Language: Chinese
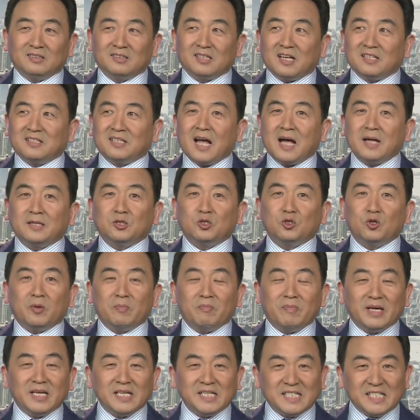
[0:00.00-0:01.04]
但他却
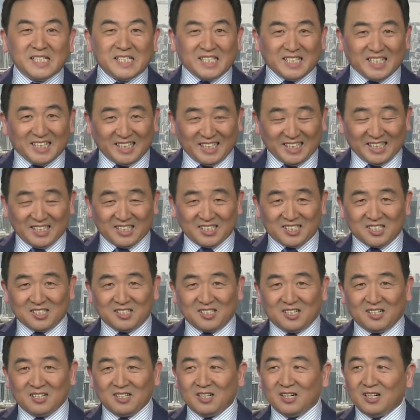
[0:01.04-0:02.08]
没解
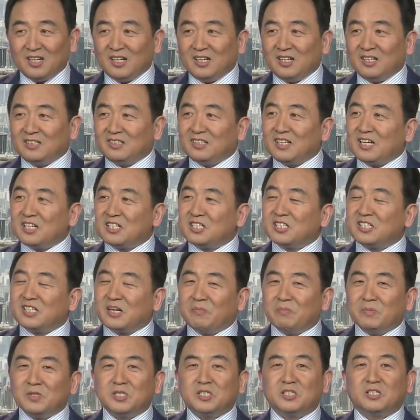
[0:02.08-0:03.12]
释那
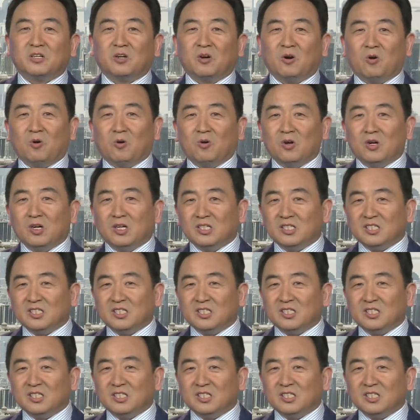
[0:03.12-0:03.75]
什么时候。